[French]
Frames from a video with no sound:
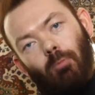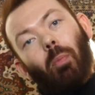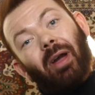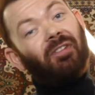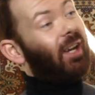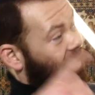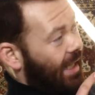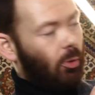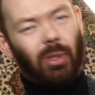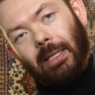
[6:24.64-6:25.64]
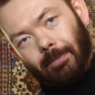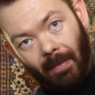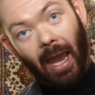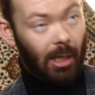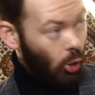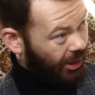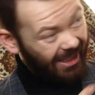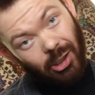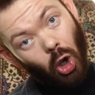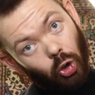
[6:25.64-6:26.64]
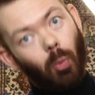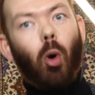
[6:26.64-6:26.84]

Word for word: mon préféré c'est lui, le skieur de